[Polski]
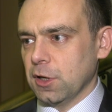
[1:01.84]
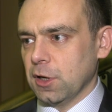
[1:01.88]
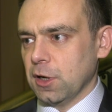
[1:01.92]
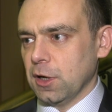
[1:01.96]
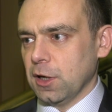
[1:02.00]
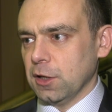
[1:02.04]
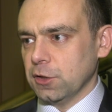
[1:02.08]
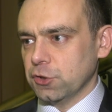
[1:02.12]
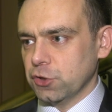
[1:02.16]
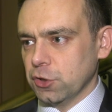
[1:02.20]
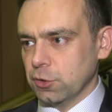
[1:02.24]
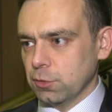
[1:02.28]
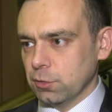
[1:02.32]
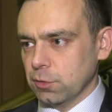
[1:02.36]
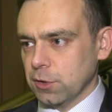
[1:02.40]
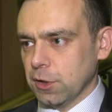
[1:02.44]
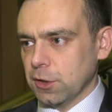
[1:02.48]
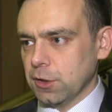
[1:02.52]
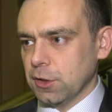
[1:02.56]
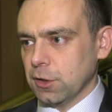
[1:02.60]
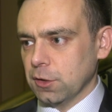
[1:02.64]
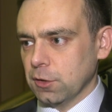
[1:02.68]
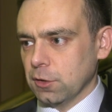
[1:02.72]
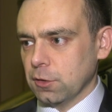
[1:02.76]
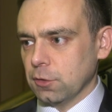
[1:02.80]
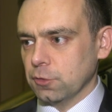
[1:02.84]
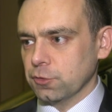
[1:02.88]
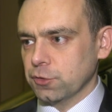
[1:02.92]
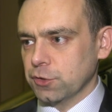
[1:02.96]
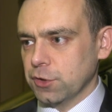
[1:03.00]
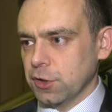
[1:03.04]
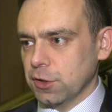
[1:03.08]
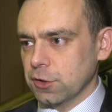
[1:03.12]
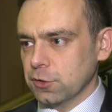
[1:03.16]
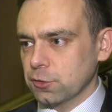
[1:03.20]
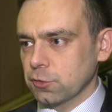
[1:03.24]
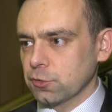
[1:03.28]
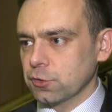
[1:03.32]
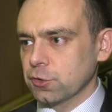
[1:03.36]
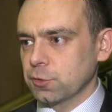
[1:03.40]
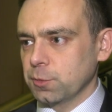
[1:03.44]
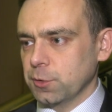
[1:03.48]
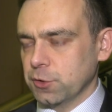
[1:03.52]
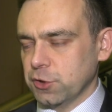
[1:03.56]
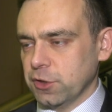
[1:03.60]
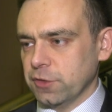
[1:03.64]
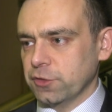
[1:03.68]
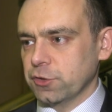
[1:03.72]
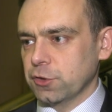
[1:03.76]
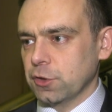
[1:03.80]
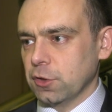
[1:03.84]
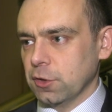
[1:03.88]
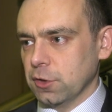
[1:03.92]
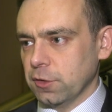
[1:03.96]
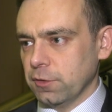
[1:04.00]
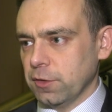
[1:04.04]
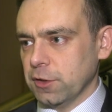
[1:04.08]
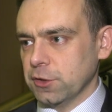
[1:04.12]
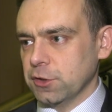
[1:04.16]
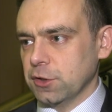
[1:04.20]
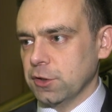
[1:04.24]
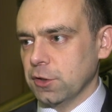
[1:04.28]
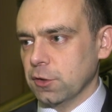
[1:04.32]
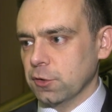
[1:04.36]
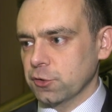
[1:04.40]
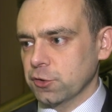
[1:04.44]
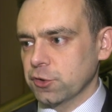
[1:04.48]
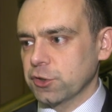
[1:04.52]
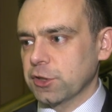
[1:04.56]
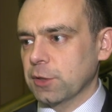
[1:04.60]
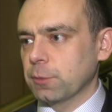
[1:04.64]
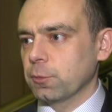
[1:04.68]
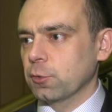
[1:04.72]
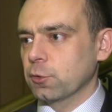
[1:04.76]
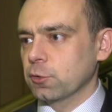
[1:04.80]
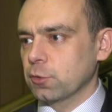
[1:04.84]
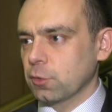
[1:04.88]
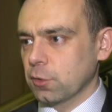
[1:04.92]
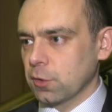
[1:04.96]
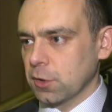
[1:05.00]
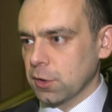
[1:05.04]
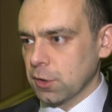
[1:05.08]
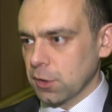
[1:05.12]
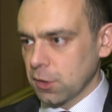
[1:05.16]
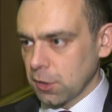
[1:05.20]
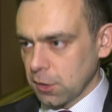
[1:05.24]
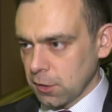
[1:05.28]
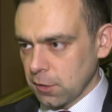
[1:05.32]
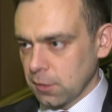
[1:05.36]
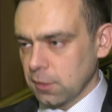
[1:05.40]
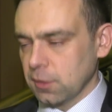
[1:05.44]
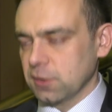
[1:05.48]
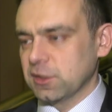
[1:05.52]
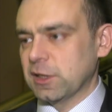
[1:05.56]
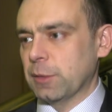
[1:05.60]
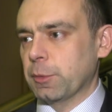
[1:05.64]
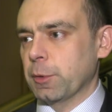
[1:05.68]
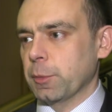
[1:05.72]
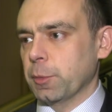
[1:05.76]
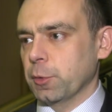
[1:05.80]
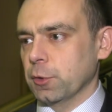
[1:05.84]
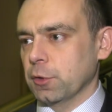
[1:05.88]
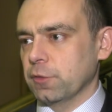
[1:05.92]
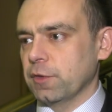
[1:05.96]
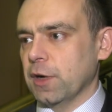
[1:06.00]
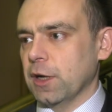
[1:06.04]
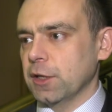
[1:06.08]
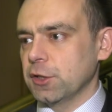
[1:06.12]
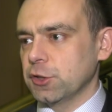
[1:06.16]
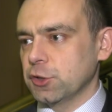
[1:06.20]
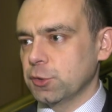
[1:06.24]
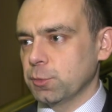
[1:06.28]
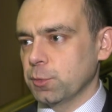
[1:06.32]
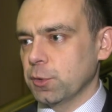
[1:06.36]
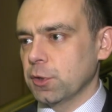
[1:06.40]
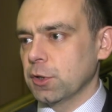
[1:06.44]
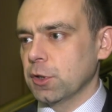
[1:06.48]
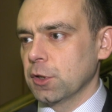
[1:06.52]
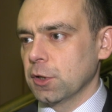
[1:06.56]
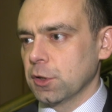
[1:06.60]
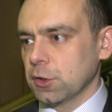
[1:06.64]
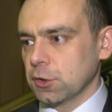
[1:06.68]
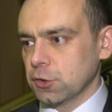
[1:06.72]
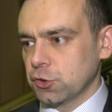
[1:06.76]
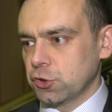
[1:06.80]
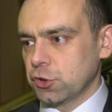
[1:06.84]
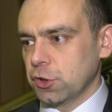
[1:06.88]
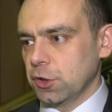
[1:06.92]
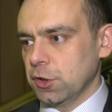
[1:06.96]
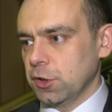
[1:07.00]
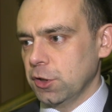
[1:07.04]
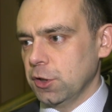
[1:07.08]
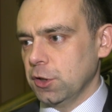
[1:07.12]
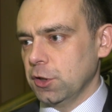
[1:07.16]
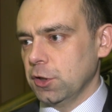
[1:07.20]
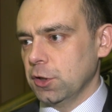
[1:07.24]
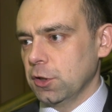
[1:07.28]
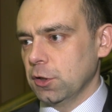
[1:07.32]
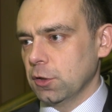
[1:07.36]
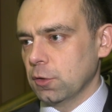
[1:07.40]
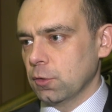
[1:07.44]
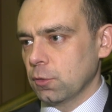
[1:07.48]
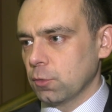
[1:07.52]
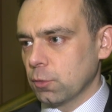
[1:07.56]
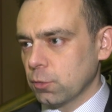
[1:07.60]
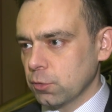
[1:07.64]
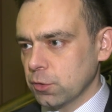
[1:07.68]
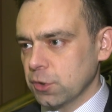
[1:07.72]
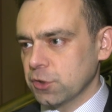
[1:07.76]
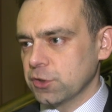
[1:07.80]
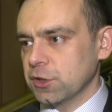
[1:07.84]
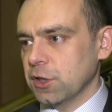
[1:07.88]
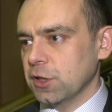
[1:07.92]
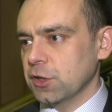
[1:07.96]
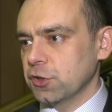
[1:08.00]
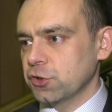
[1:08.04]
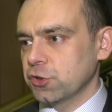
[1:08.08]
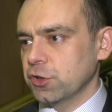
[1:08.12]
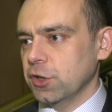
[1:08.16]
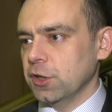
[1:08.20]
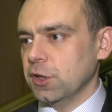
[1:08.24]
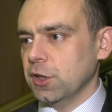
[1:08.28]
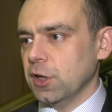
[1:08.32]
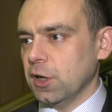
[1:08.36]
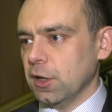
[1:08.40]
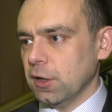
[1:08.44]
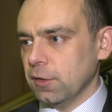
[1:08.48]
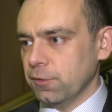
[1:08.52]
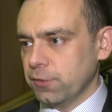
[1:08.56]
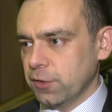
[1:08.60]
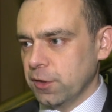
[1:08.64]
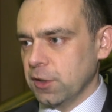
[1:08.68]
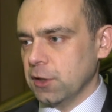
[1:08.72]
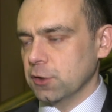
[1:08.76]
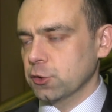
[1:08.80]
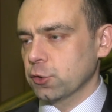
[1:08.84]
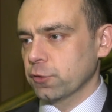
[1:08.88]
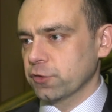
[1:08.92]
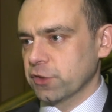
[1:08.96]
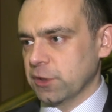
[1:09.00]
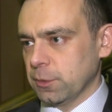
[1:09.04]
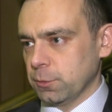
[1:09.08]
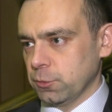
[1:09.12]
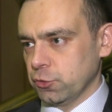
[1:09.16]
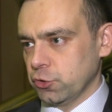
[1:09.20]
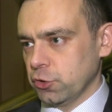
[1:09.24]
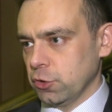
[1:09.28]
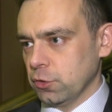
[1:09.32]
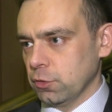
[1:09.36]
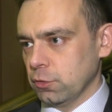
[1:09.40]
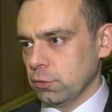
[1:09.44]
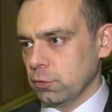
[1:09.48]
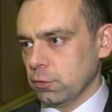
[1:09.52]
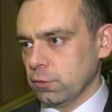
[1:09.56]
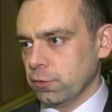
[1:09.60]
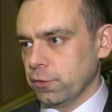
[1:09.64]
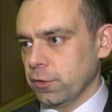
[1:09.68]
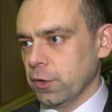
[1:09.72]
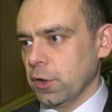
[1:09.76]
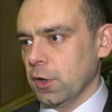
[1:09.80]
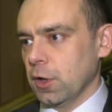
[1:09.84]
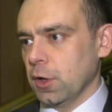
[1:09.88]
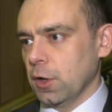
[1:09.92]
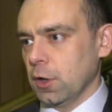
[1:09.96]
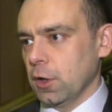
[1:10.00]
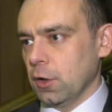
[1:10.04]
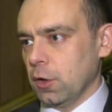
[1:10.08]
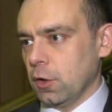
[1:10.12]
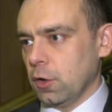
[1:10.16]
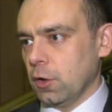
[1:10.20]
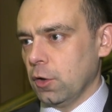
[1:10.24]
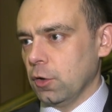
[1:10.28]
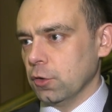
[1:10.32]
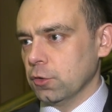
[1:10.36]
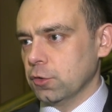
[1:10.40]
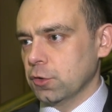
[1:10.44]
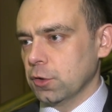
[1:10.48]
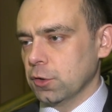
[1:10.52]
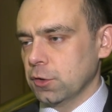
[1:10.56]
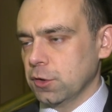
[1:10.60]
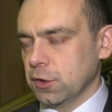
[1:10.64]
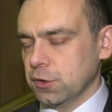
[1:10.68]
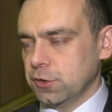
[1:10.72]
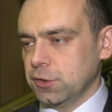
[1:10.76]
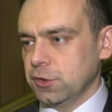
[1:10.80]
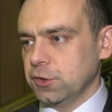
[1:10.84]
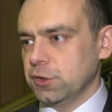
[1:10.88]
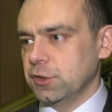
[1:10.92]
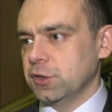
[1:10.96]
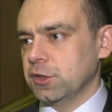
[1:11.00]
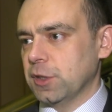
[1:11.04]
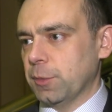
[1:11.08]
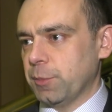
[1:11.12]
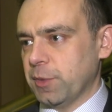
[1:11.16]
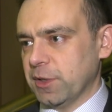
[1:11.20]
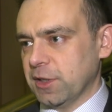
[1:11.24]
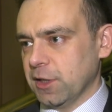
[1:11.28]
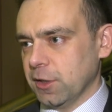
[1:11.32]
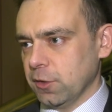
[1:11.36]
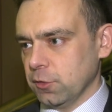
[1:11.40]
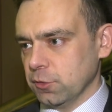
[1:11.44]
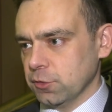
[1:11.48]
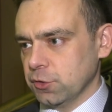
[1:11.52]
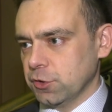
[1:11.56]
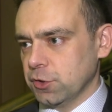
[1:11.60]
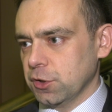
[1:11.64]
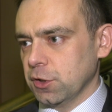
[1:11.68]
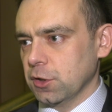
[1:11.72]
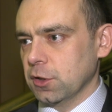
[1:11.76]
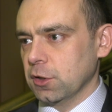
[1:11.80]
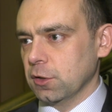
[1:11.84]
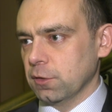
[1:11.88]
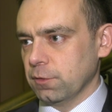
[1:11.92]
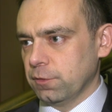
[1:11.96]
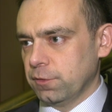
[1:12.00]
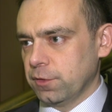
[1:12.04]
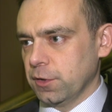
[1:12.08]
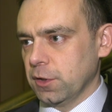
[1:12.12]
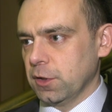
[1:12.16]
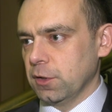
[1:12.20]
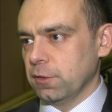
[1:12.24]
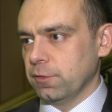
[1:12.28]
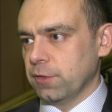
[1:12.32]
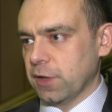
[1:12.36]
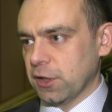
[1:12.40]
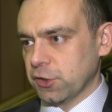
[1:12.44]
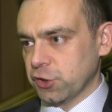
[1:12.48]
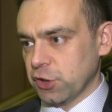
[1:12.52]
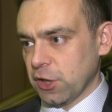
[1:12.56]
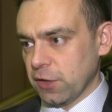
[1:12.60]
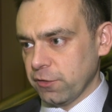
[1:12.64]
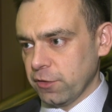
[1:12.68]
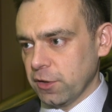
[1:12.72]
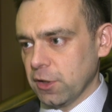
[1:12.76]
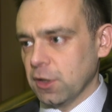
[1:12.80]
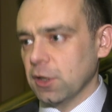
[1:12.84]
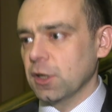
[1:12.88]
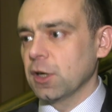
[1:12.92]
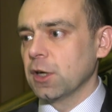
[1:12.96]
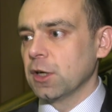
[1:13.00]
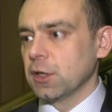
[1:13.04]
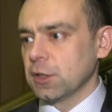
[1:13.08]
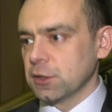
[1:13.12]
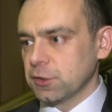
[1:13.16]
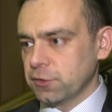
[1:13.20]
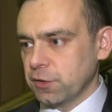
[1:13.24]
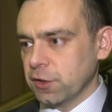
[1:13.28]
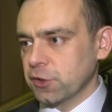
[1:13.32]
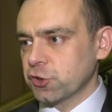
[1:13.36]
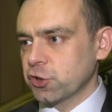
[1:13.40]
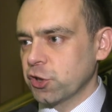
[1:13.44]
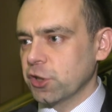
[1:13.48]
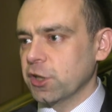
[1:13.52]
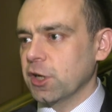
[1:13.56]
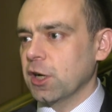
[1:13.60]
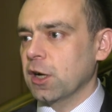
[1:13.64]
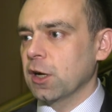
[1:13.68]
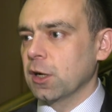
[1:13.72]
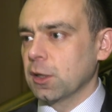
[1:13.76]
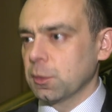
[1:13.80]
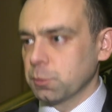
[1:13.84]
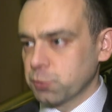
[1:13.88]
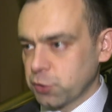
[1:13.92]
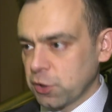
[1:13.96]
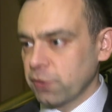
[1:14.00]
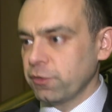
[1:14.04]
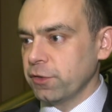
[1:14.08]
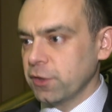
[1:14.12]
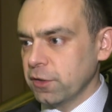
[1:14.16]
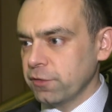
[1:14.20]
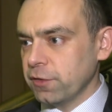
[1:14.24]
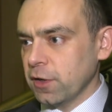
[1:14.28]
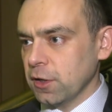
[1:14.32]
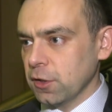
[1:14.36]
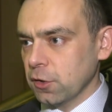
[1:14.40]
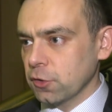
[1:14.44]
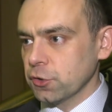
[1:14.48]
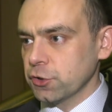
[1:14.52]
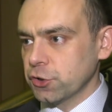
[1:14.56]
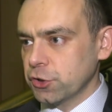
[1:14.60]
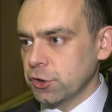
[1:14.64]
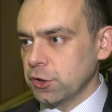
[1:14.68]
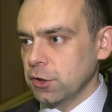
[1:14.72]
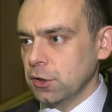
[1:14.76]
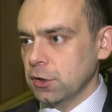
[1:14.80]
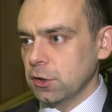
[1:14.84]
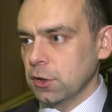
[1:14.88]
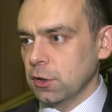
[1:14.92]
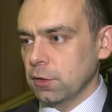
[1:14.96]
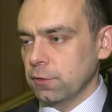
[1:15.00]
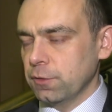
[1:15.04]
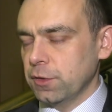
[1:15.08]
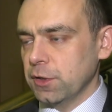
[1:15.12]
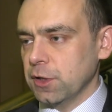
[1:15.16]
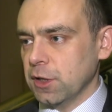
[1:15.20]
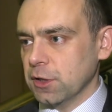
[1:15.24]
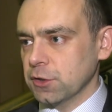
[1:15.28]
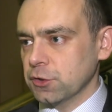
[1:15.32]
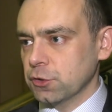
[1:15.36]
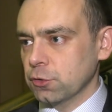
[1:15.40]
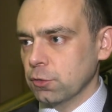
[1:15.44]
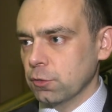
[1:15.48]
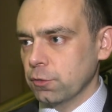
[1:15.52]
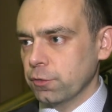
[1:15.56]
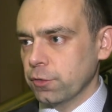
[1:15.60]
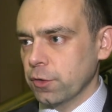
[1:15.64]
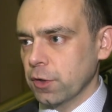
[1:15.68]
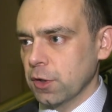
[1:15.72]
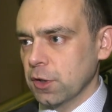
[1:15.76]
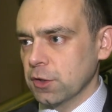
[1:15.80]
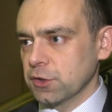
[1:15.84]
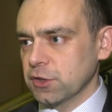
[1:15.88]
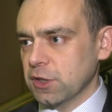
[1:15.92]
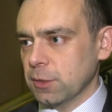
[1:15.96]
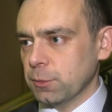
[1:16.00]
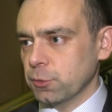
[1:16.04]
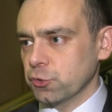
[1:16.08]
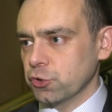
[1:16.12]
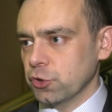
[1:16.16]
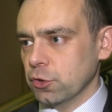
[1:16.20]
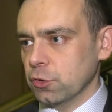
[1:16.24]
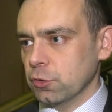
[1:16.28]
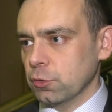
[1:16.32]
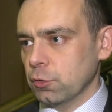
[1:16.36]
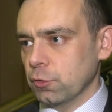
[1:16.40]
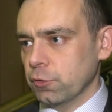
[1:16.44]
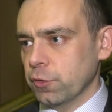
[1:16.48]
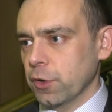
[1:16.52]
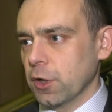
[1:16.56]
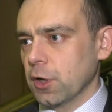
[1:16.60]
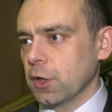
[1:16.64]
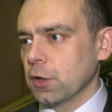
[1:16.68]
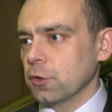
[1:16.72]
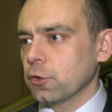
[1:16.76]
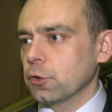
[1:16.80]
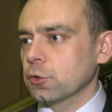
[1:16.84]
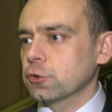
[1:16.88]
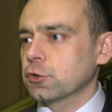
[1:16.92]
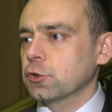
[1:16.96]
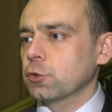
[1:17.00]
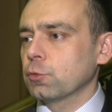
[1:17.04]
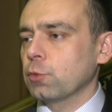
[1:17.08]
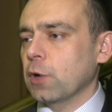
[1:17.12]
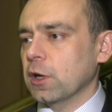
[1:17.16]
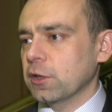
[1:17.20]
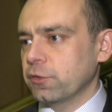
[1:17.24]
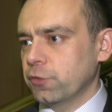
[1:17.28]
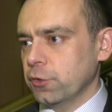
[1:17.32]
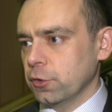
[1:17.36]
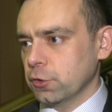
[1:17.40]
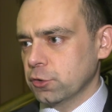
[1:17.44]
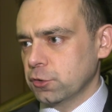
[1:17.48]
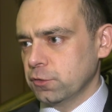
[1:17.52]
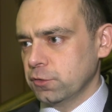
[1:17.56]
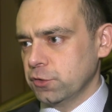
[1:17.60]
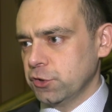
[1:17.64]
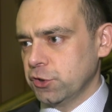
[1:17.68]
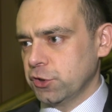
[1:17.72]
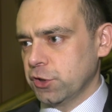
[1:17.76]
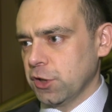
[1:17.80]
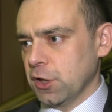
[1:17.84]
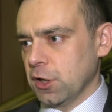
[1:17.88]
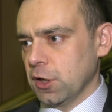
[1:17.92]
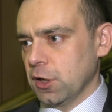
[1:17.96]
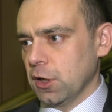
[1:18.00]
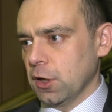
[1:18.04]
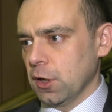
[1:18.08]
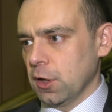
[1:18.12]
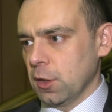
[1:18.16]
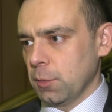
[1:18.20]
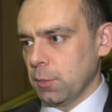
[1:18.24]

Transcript: raczej tutaj ten konsensus zmierza w stronę właśnie tego systemu, który zaproponowaliśmy, czyli uniezależnienia finansów samorządów od decyzji zapadających w Warszawie, zwiększenia przewidywalności finansów samorządów, no co ułatwi oczywiście